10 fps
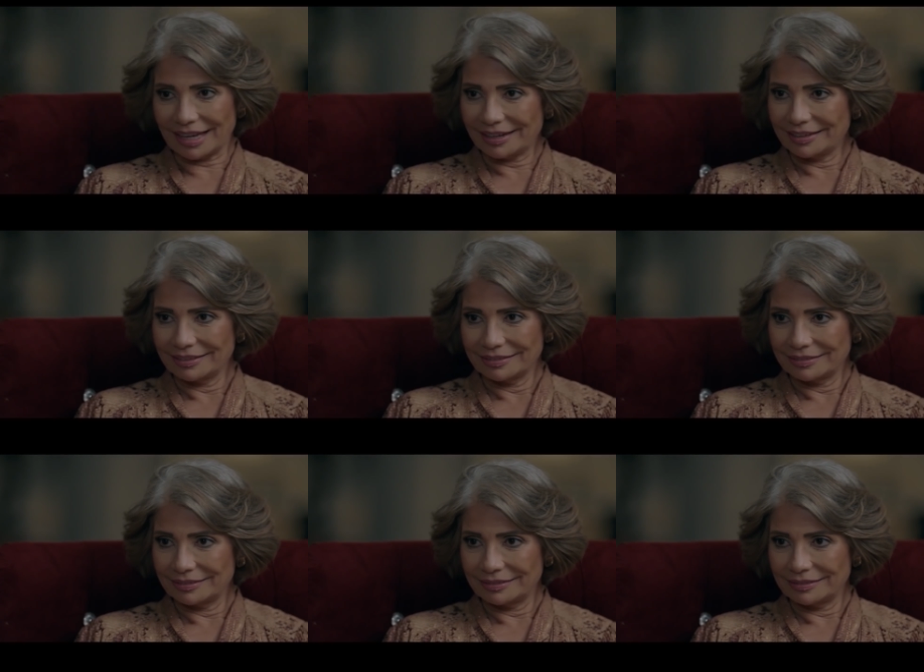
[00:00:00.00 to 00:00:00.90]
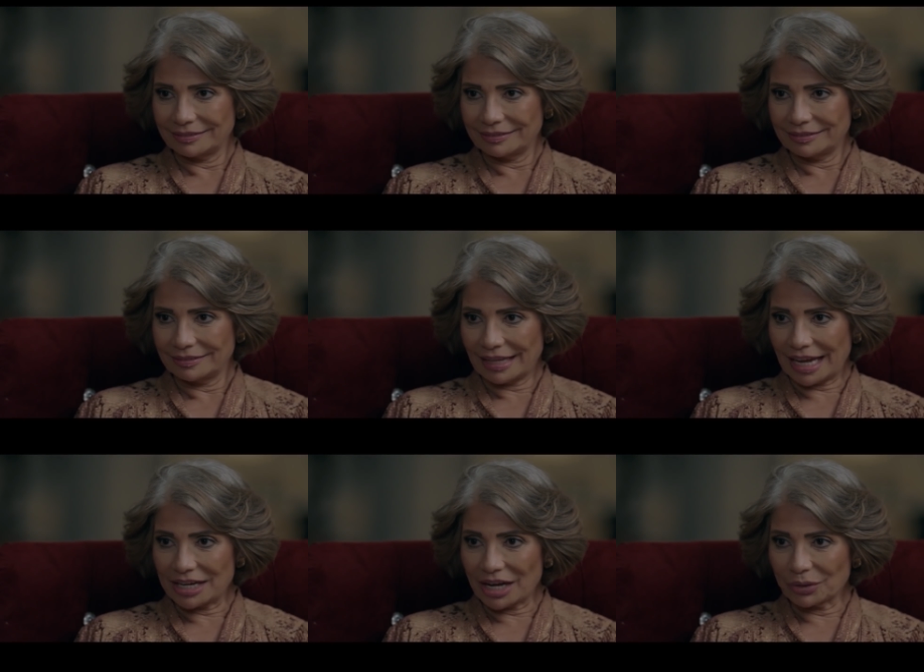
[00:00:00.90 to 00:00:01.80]
لا
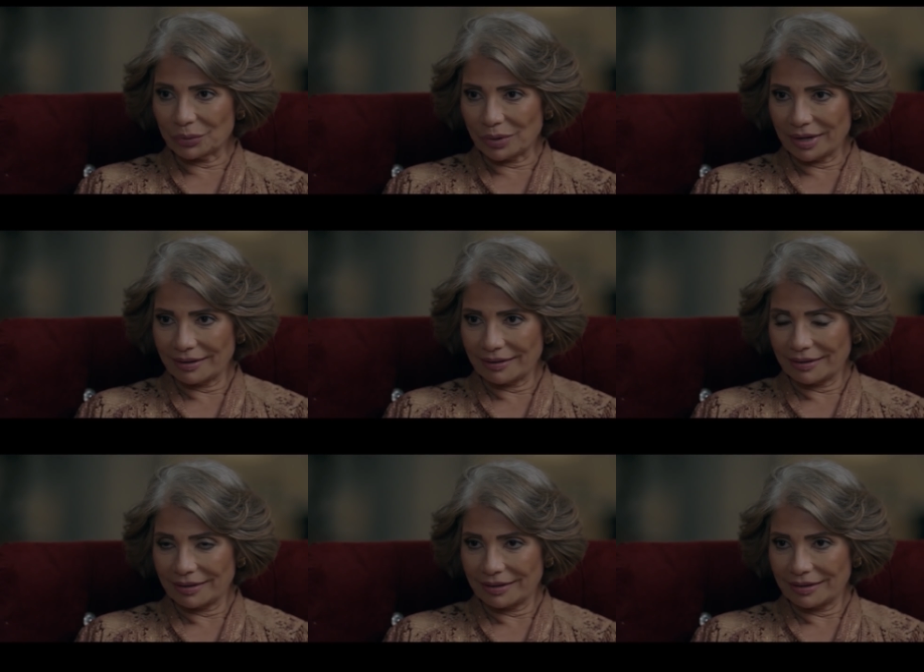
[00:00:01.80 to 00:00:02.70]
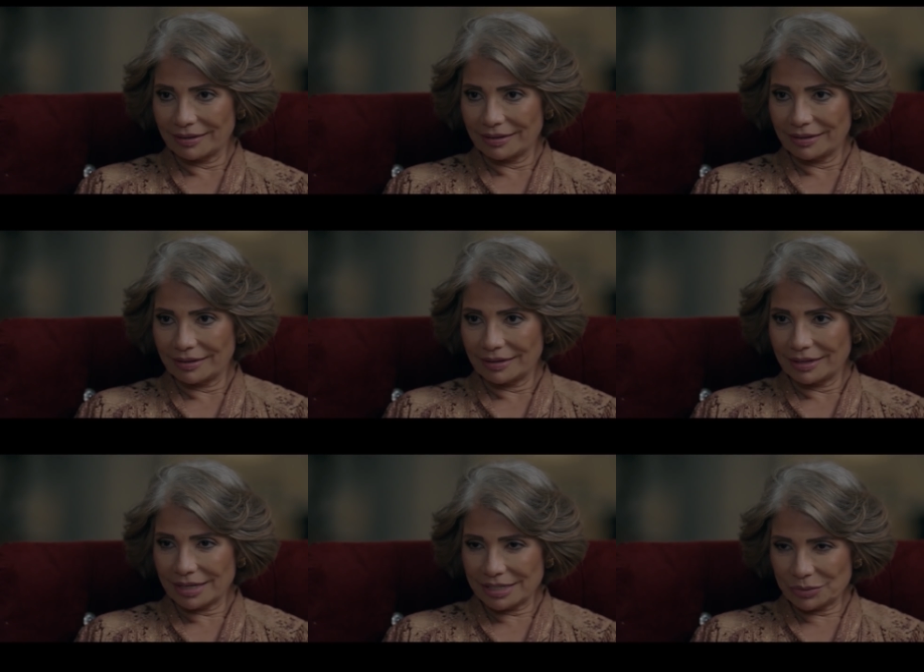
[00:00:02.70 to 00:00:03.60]
عن اخوها
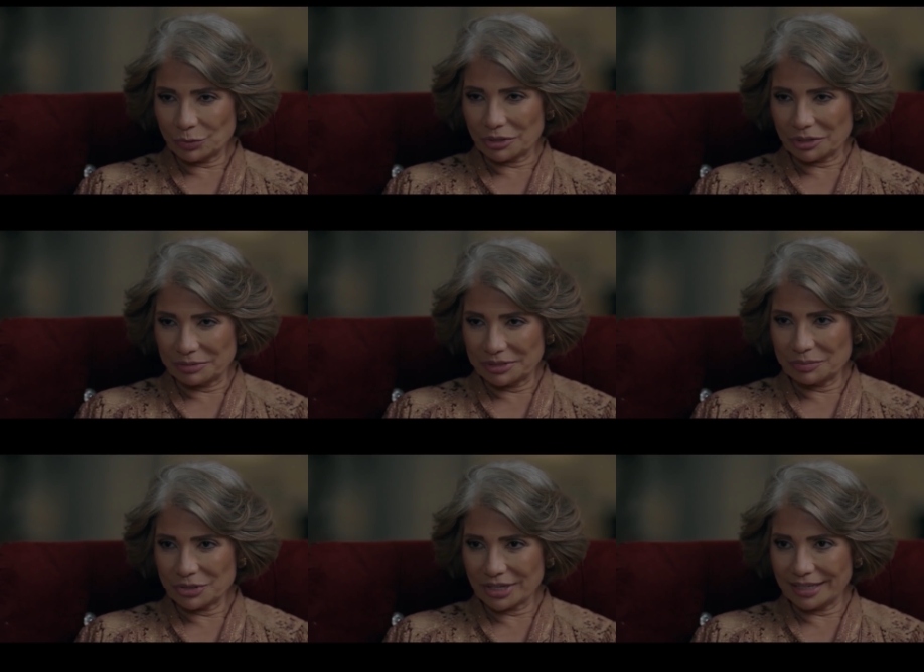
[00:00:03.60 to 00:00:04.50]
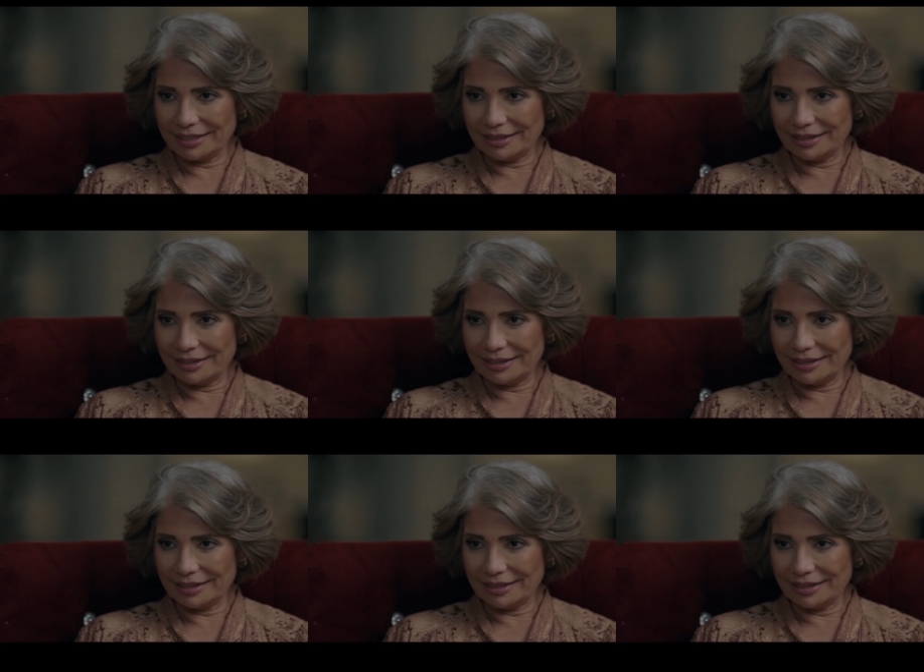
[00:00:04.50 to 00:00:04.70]
اسمه رامز مش